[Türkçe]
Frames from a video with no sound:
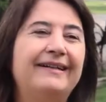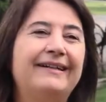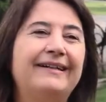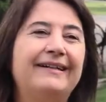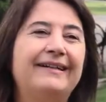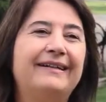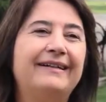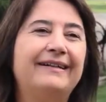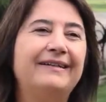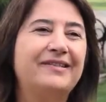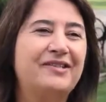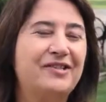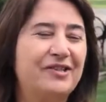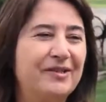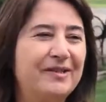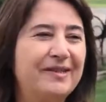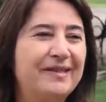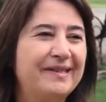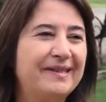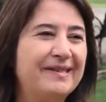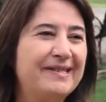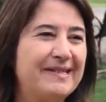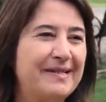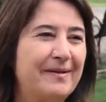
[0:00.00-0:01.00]
e,
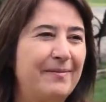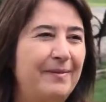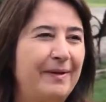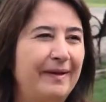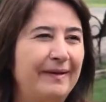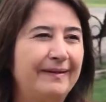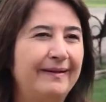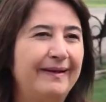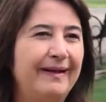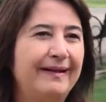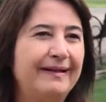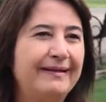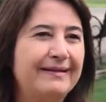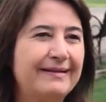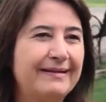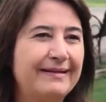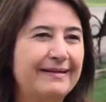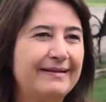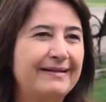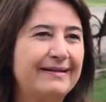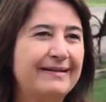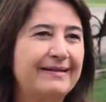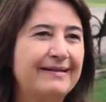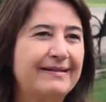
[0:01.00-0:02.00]
çıktığı zamanlar
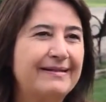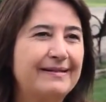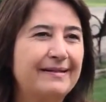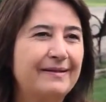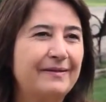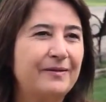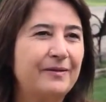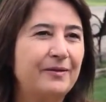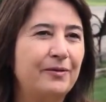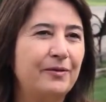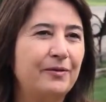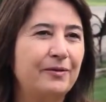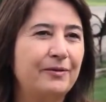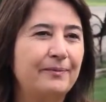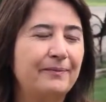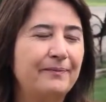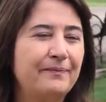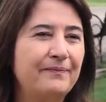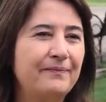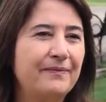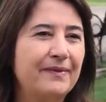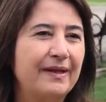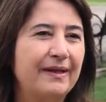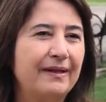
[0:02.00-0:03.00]
e,
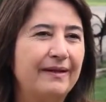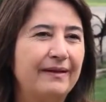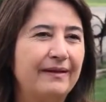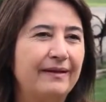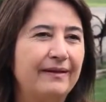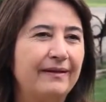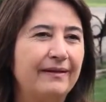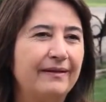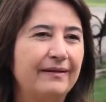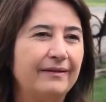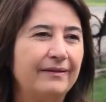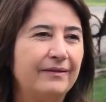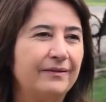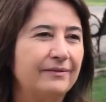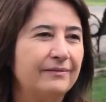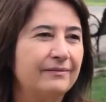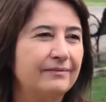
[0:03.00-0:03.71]
sanıyorum e,